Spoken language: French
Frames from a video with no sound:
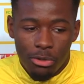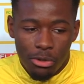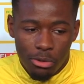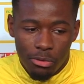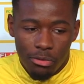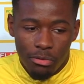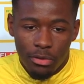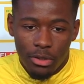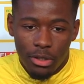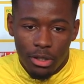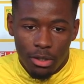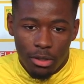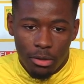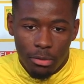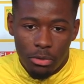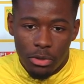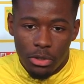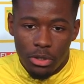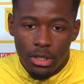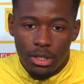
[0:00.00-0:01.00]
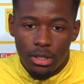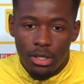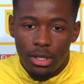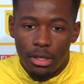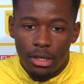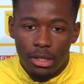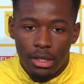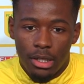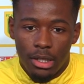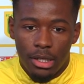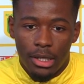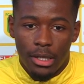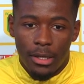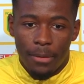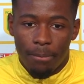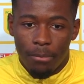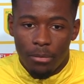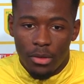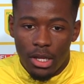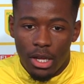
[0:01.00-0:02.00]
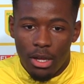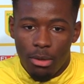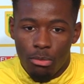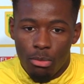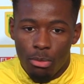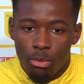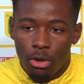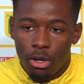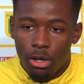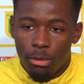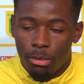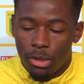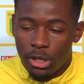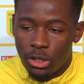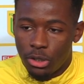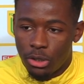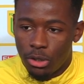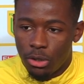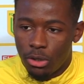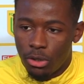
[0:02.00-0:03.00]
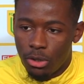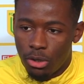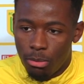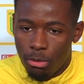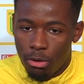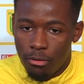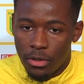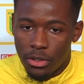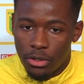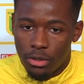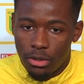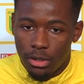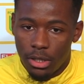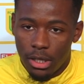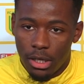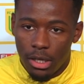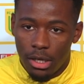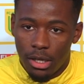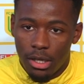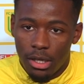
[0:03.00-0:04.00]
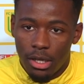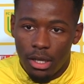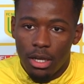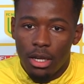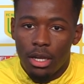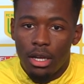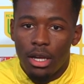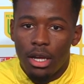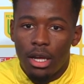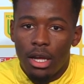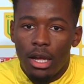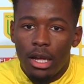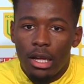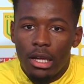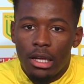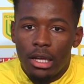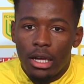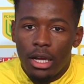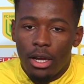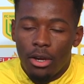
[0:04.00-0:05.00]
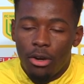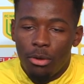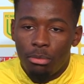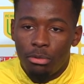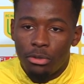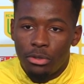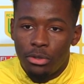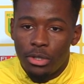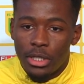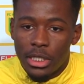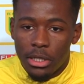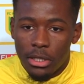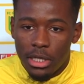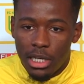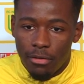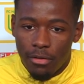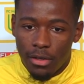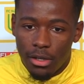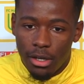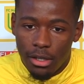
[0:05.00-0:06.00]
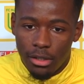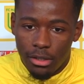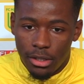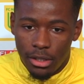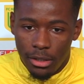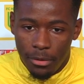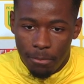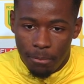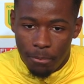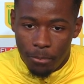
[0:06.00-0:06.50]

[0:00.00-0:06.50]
souvenir puisque c'était mon premier match euh, en professionnel. En plus de ça, on avait gagné.